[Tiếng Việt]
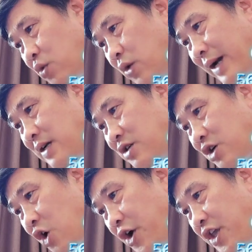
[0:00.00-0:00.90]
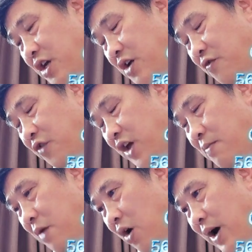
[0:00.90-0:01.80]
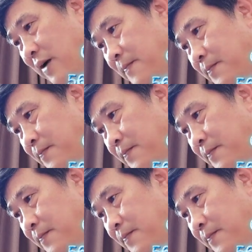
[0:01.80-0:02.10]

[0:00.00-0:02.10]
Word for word: của hắn coi như phế bỏ à.